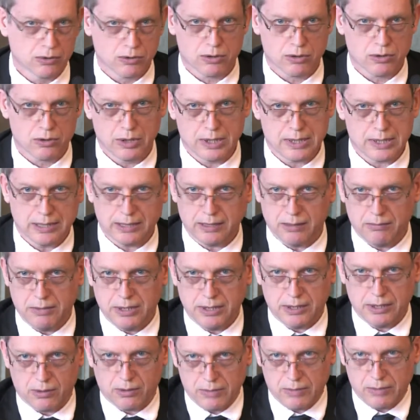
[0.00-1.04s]
non sono
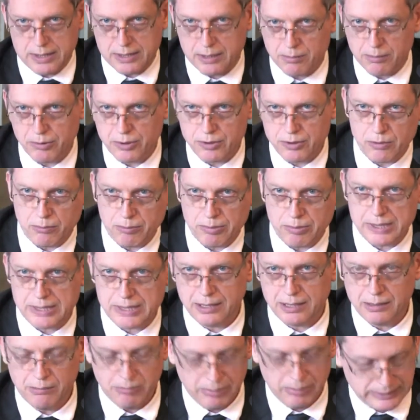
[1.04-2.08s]
esattamente queste, poi sono
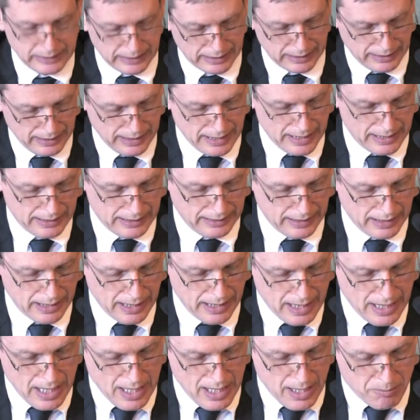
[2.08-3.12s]
passati parecchi anni,
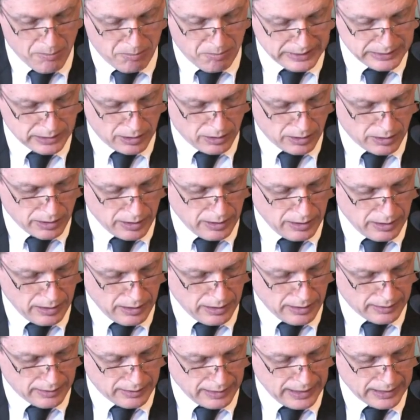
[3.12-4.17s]
però
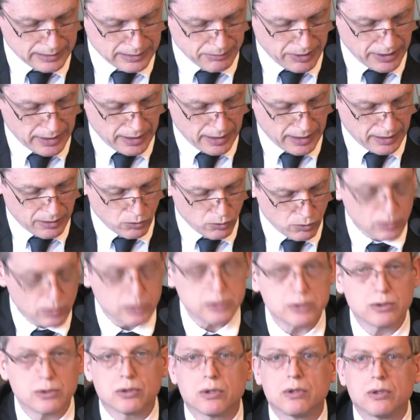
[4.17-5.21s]
il termine
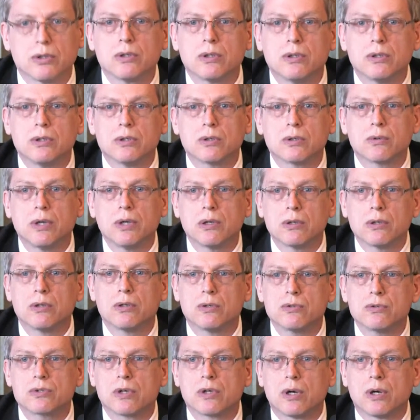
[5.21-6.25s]
urto, eh, quello
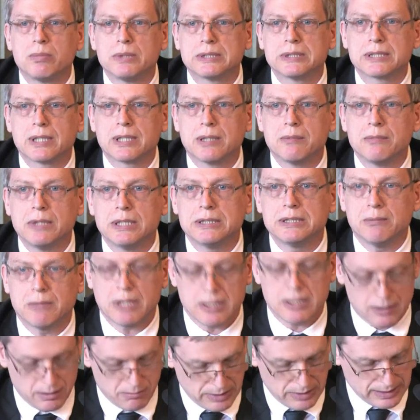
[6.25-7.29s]
lo usò perché mi è
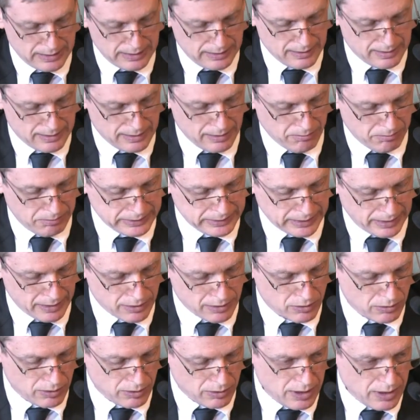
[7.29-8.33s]
rimasto abbastanza
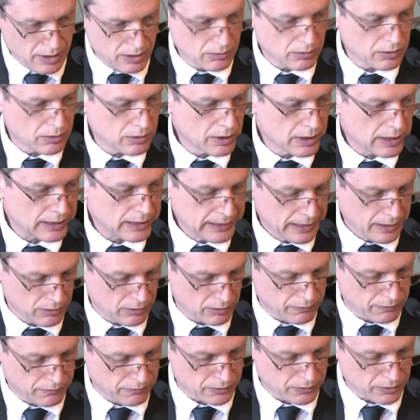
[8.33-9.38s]
impresso e io non
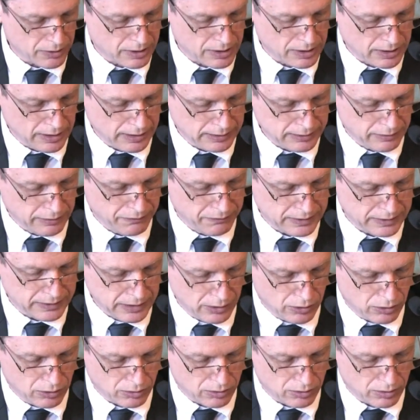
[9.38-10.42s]
credo fosse
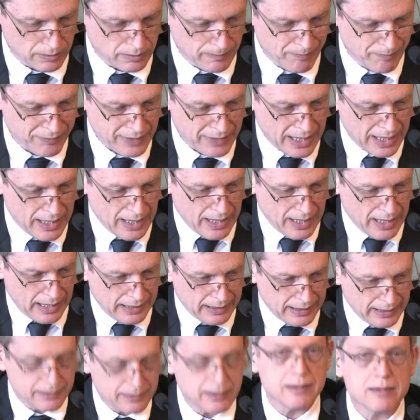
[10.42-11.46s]
riferito
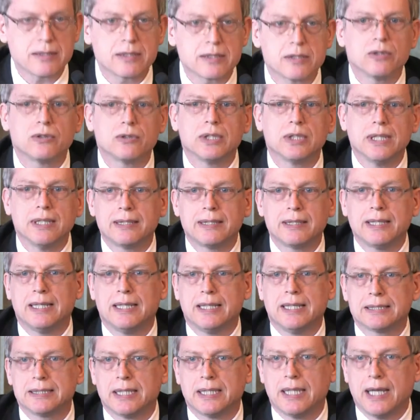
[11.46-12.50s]
alle tensioni
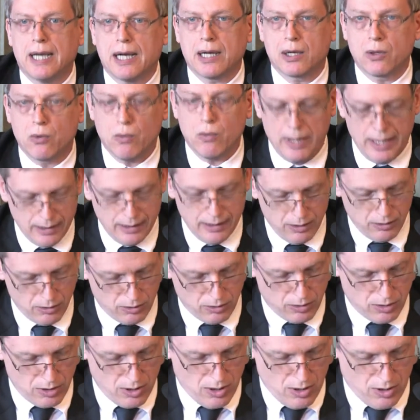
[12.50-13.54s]
interne, a
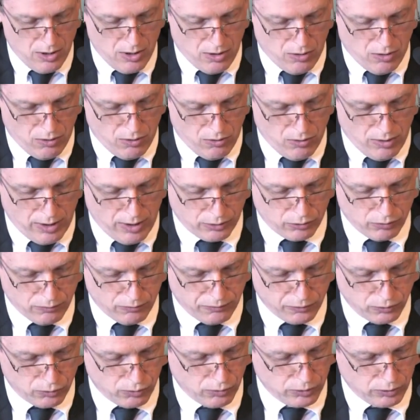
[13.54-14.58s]
quello o ad
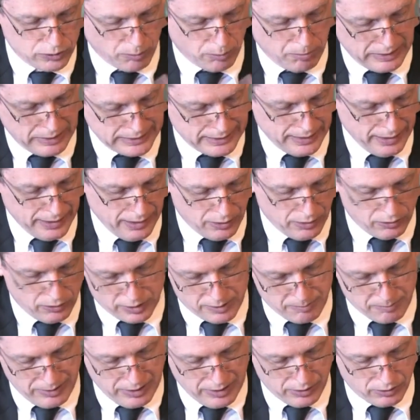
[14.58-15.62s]
un futuro
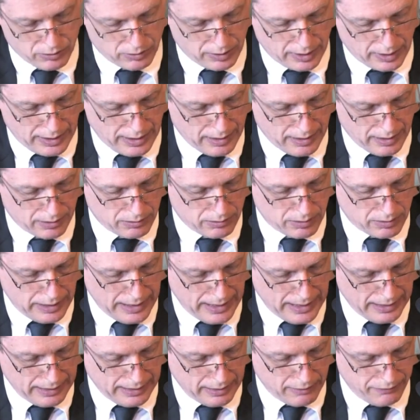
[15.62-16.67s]
partito, aspetto che con
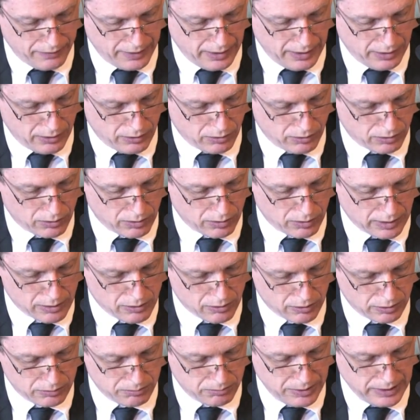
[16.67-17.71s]
gli anni ha finito con
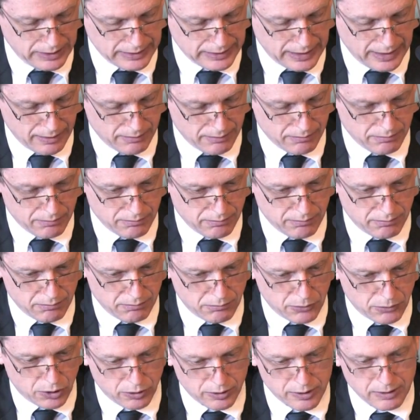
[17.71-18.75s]
l'assorbire
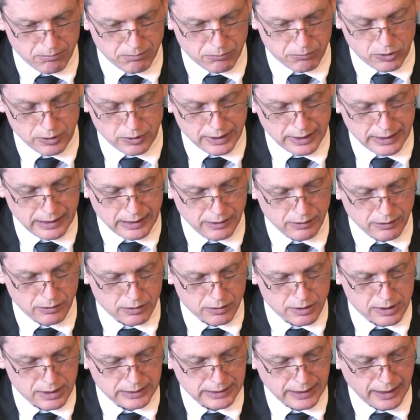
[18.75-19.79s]
molte delle
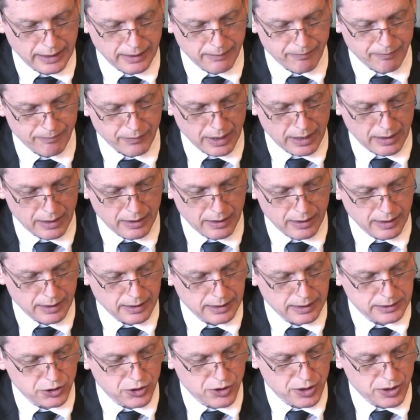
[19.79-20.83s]
nostre eh,
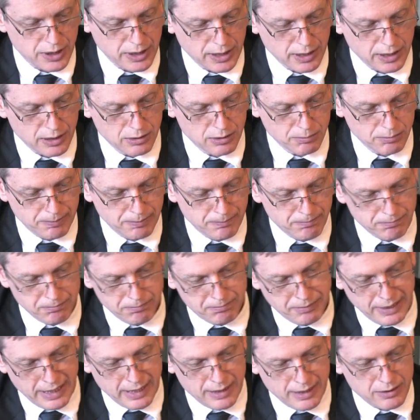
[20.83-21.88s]
energie, io
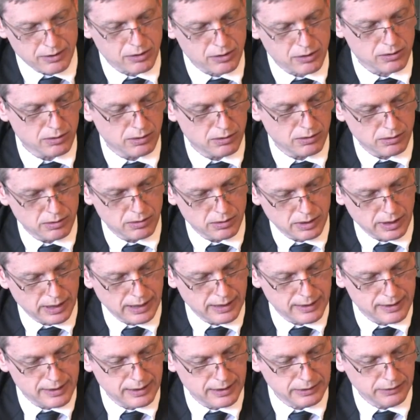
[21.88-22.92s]
penso eh,
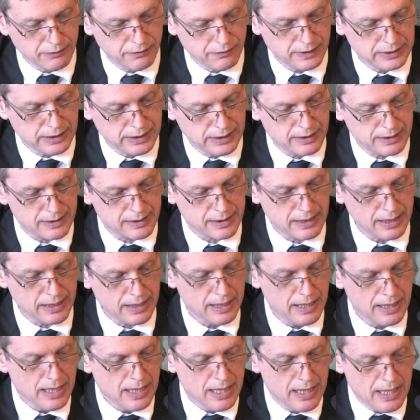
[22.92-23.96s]
che si
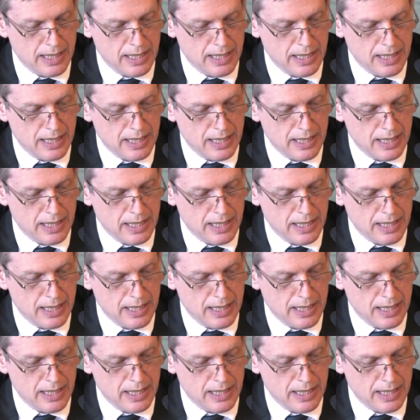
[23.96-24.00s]
riferisse